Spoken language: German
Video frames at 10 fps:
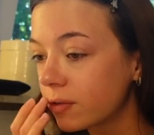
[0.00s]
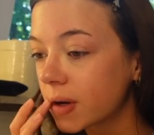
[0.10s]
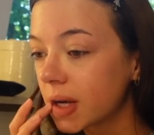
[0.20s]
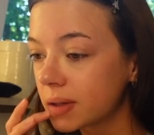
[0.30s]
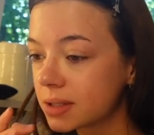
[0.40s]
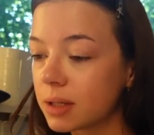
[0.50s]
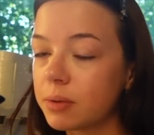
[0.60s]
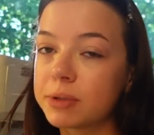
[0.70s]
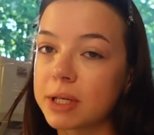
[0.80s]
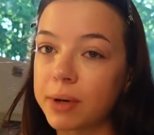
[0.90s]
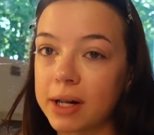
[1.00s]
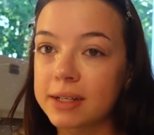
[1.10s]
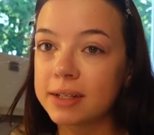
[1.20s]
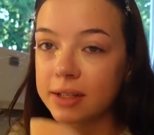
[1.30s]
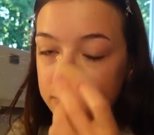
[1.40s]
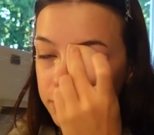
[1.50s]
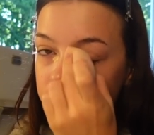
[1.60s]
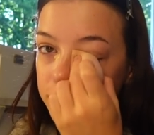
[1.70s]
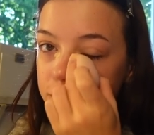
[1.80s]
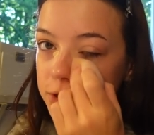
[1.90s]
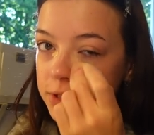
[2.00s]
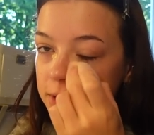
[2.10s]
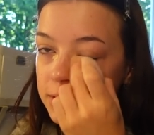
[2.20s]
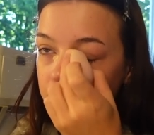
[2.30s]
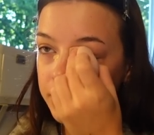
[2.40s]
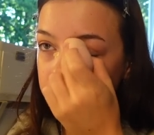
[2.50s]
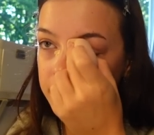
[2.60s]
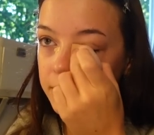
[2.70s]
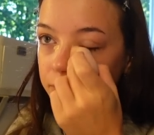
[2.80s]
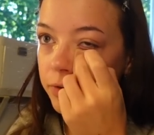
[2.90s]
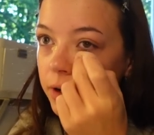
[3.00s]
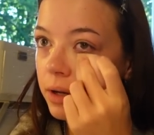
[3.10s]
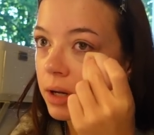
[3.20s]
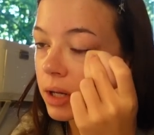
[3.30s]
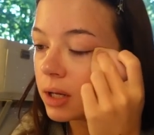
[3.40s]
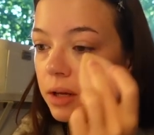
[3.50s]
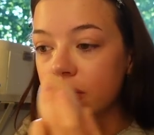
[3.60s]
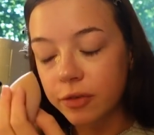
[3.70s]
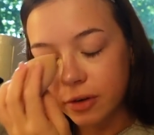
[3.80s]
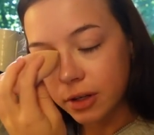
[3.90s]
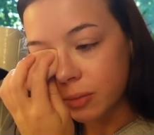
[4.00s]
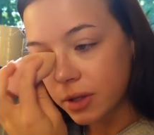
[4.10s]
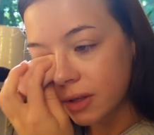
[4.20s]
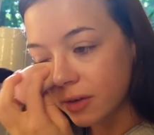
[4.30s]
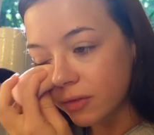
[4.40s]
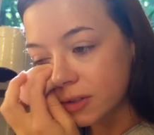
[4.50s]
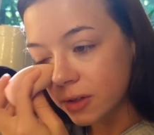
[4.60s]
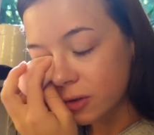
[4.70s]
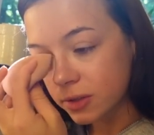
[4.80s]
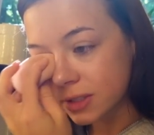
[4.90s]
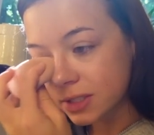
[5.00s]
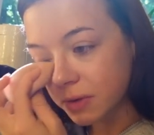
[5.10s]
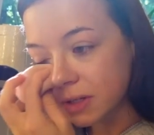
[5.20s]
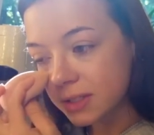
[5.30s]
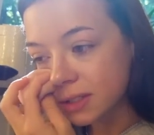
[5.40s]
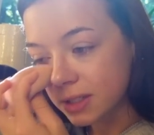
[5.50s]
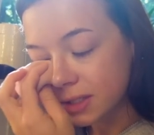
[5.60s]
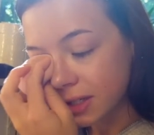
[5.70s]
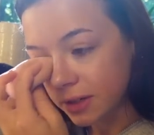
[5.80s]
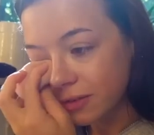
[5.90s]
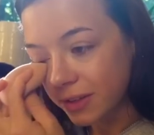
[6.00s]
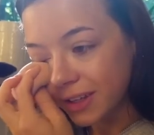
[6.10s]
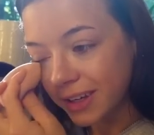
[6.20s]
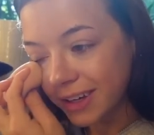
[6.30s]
vergleicht man sich ja mit seinem alten Ich und cringet sich, aber in dem Fall finde ich mich irgendwie 2020 irgendwie